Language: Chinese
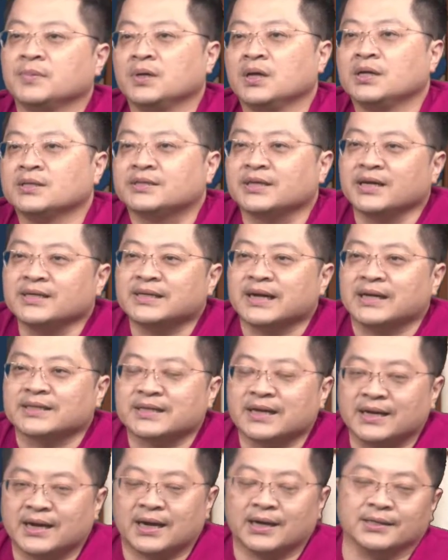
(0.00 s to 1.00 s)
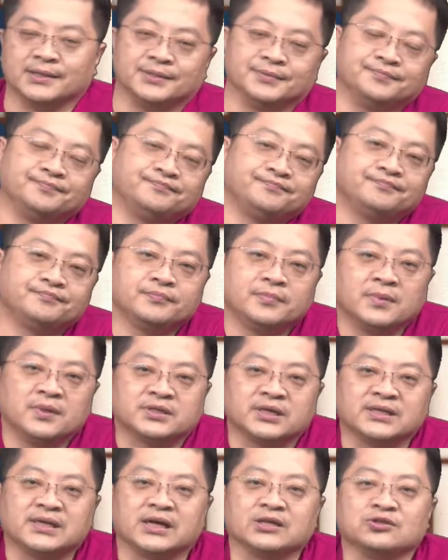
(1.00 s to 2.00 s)
这一场在哪里？
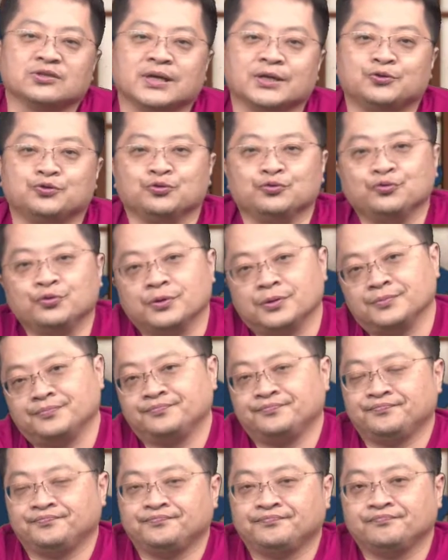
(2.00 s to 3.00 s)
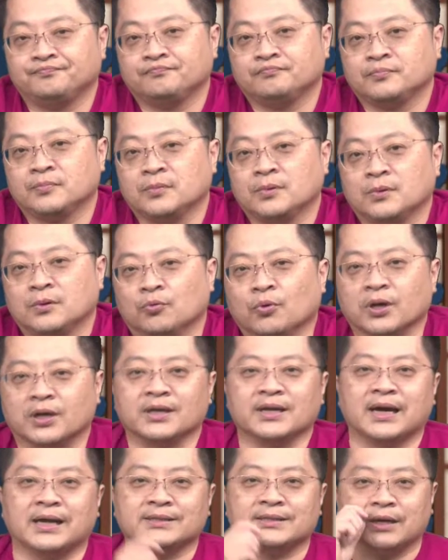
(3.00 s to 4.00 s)
这一场就在君悦。我也跟
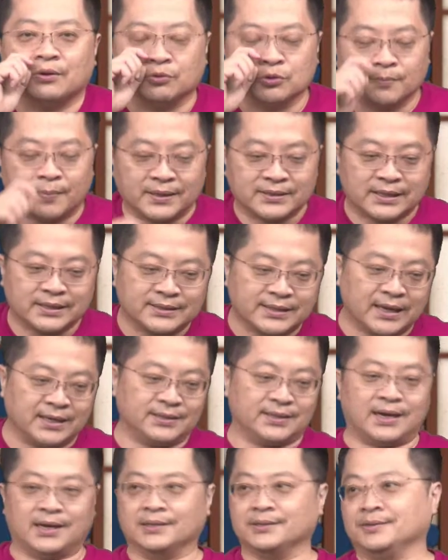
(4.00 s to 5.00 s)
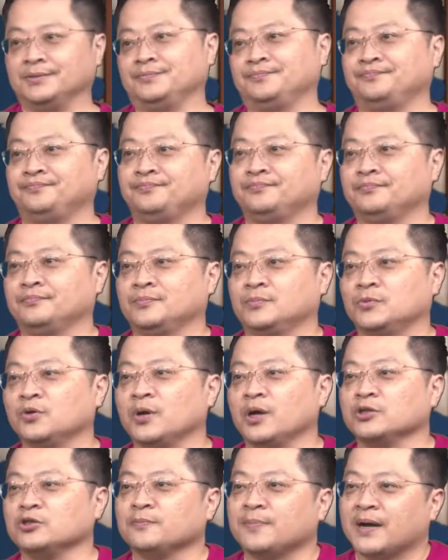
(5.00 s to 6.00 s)
大家讲，我是帮人家代打的，对不
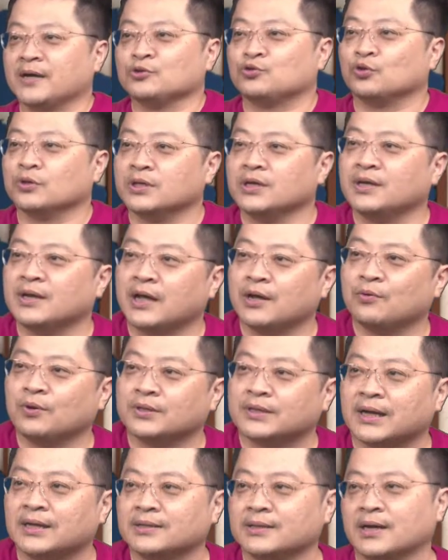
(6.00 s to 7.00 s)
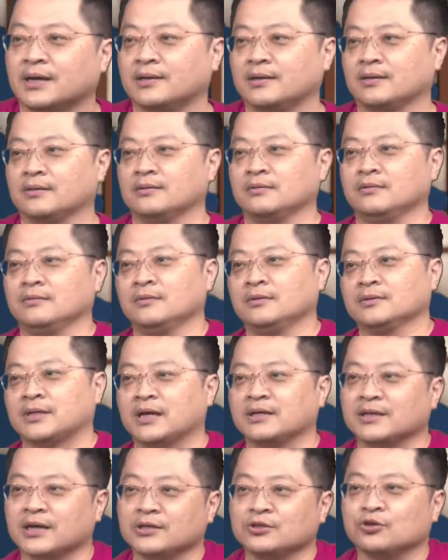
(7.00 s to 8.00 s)
对？就帮昨天那一位丹丹呢，
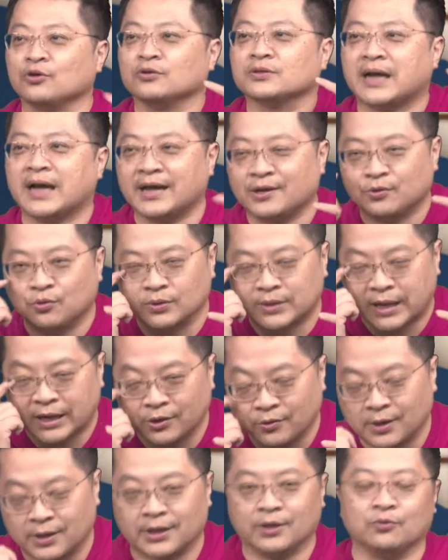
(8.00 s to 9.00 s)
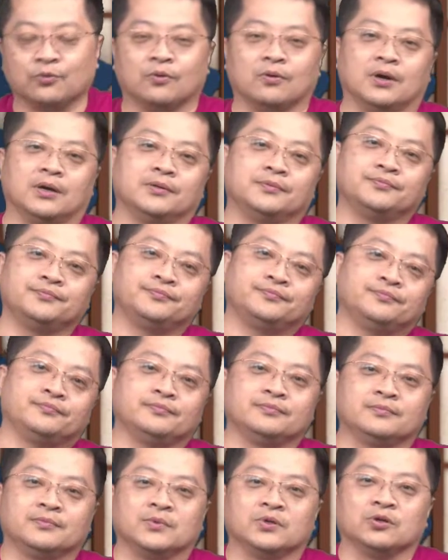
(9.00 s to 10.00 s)
丹丹从泰国打电话给我啊，
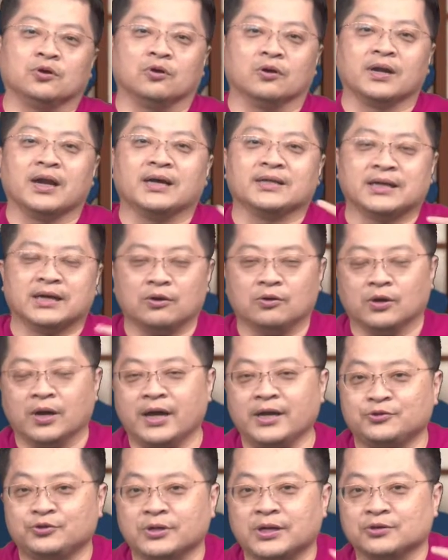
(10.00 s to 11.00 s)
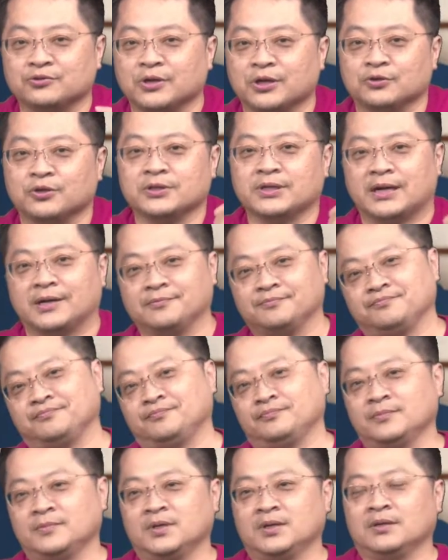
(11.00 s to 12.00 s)
哦，赖打我，哎，学长学长学长，
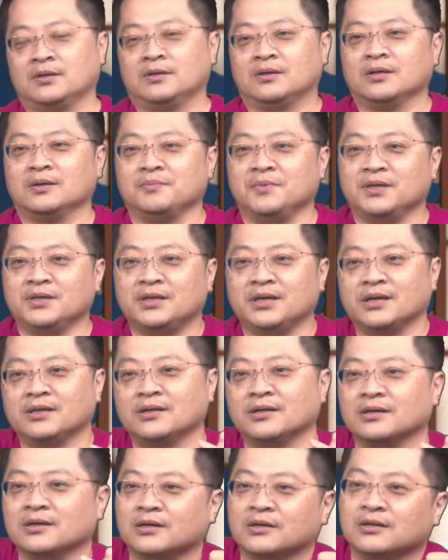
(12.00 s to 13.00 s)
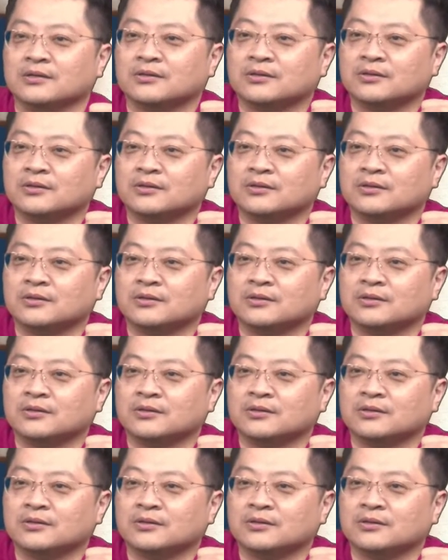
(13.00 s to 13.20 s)
那明天那个